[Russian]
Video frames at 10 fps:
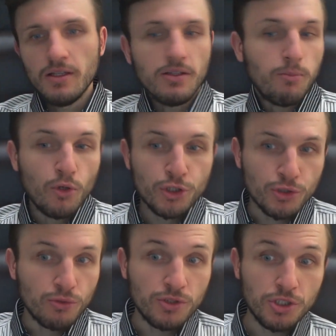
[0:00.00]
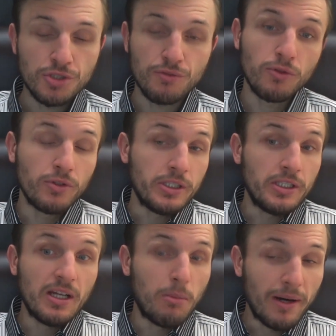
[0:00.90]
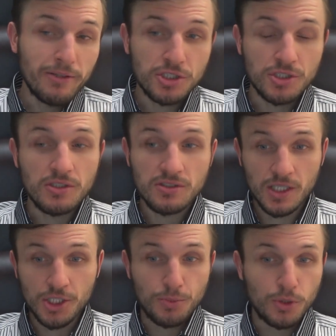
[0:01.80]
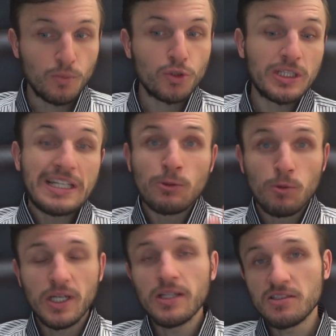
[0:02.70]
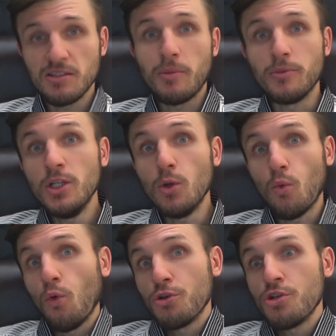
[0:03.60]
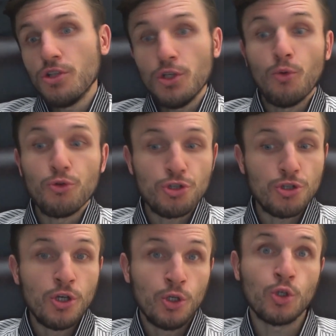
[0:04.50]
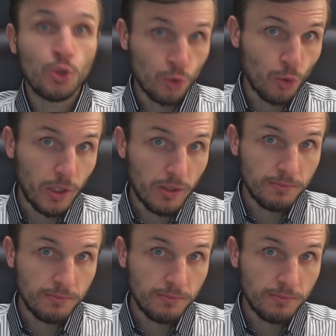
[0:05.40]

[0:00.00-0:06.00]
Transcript: И больше тут ничего не добавишь и не скажешь, потому что результат на самом деле очень и очень крутой.